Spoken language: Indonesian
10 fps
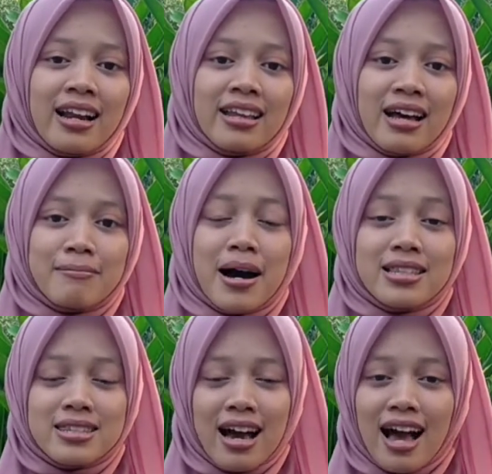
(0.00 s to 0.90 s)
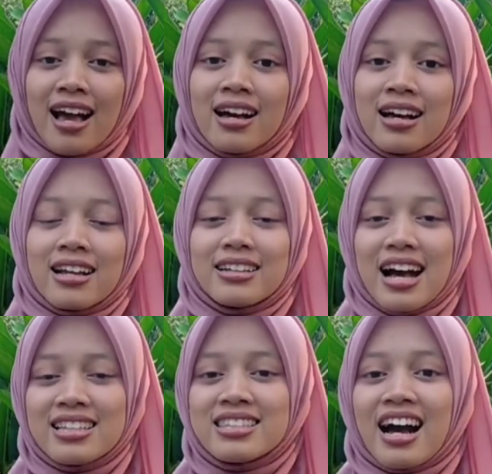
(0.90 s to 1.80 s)
kalian baca,
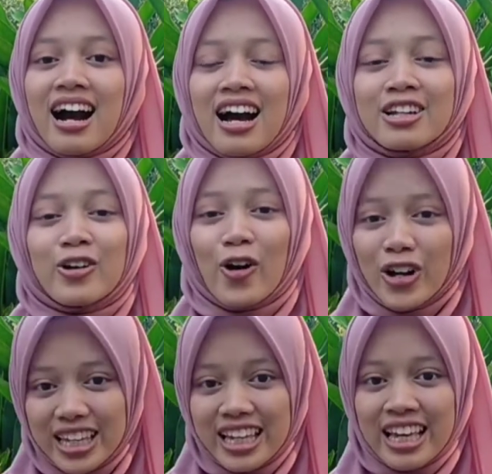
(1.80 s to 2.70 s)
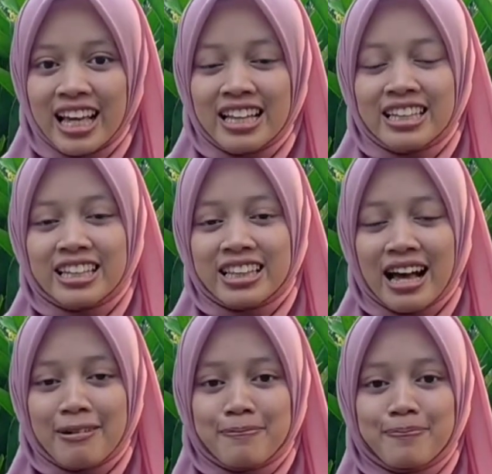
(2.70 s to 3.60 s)
dan jangan grogi.
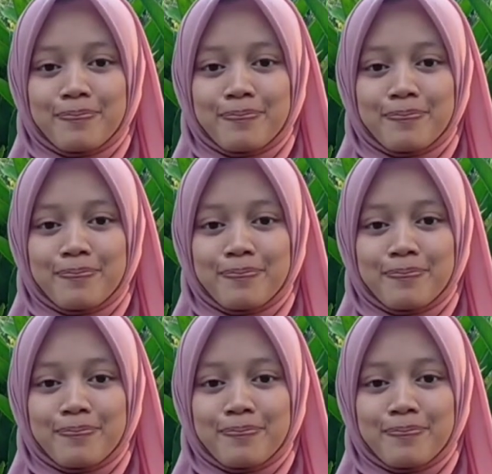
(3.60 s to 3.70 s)
Tetap